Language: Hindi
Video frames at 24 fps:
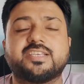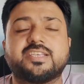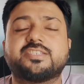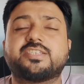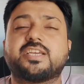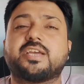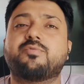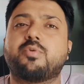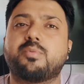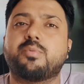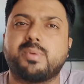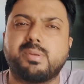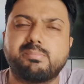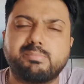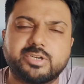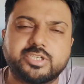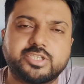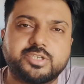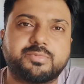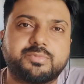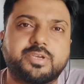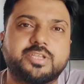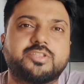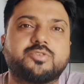हैं चाहे वो
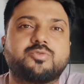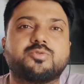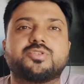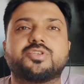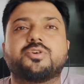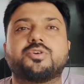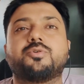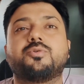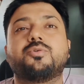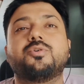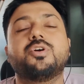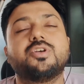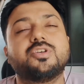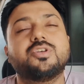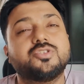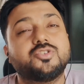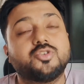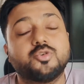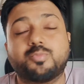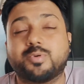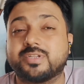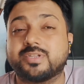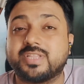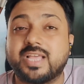मेंबरशिप के थ्रू से हो
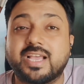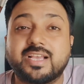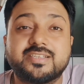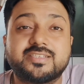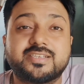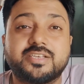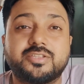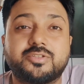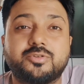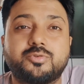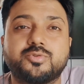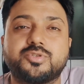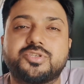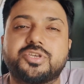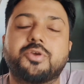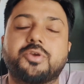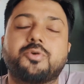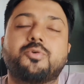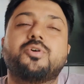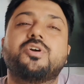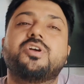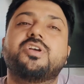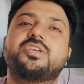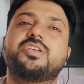सुपर थैंक्स के थ्रू से
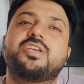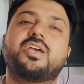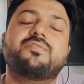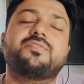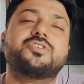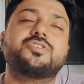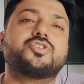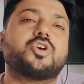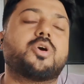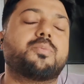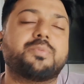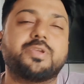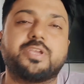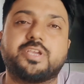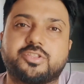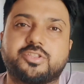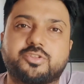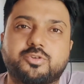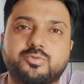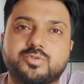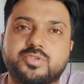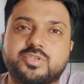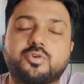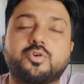हो या फिर शॉपिंग के
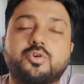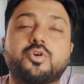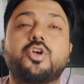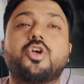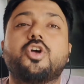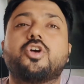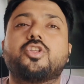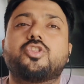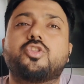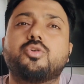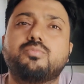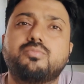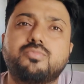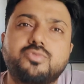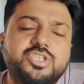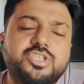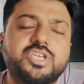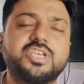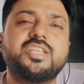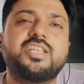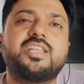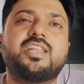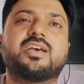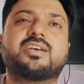थ्रू से हो तो मुझे
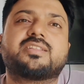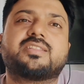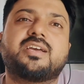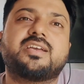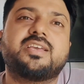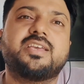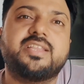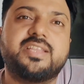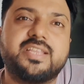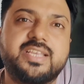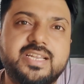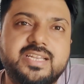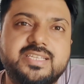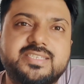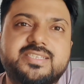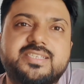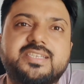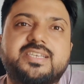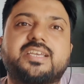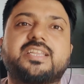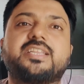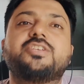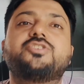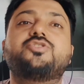नहीं लगता कि
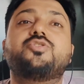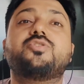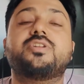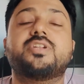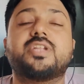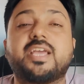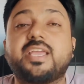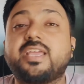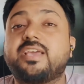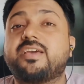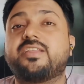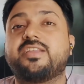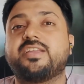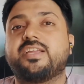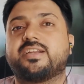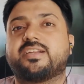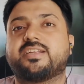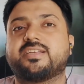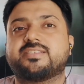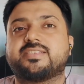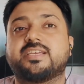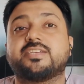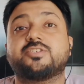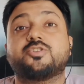रियलिस्टिकली जो नए
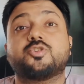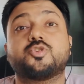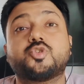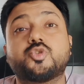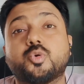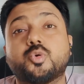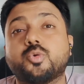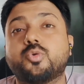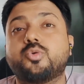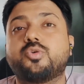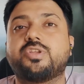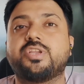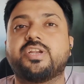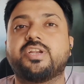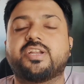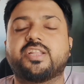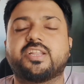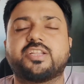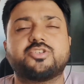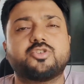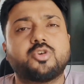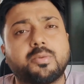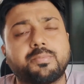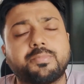क्रिएटर्स हैं जो सोलो क्रिएटर
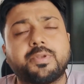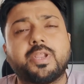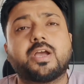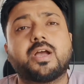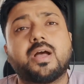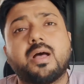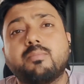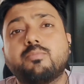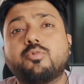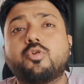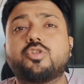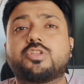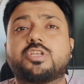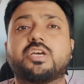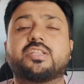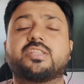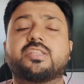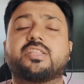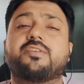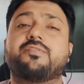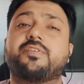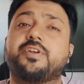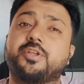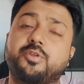जो अपना काम खुद करते
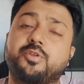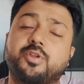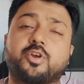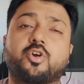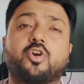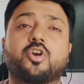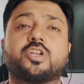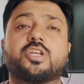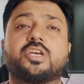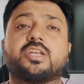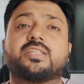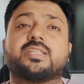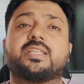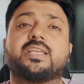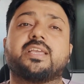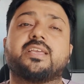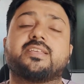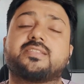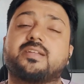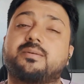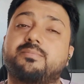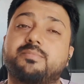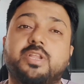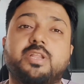हैं वीडियो रिकॉर्ड करते हैं
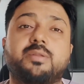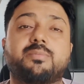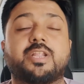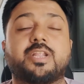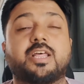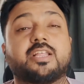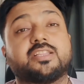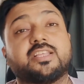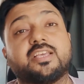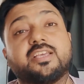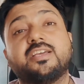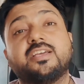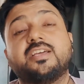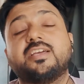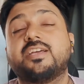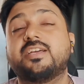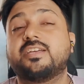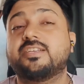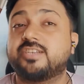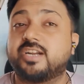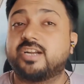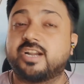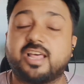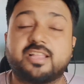थंबनेल बनाते हैं
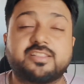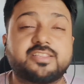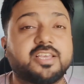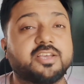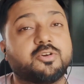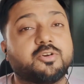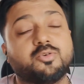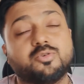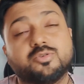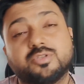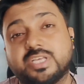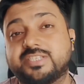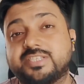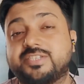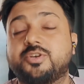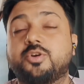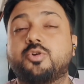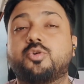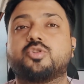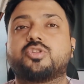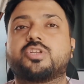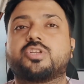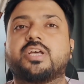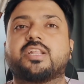चढ़ाते हैं खुद ए e
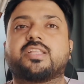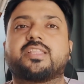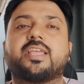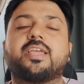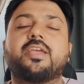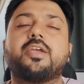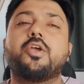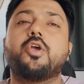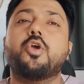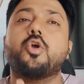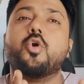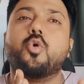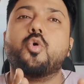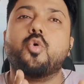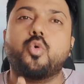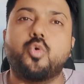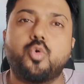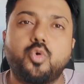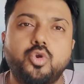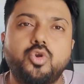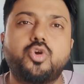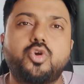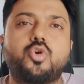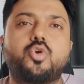खुद करते हैं
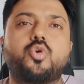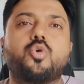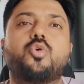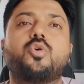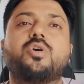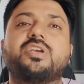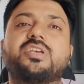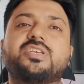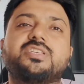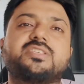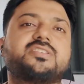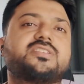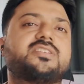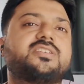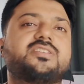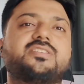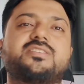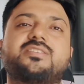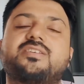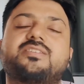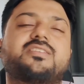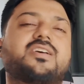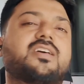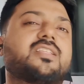उनको इस चीज
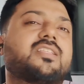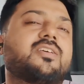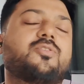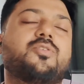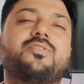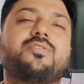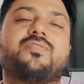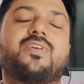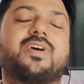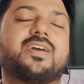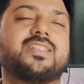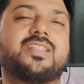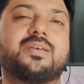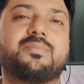से ज्यादा कोई फायदा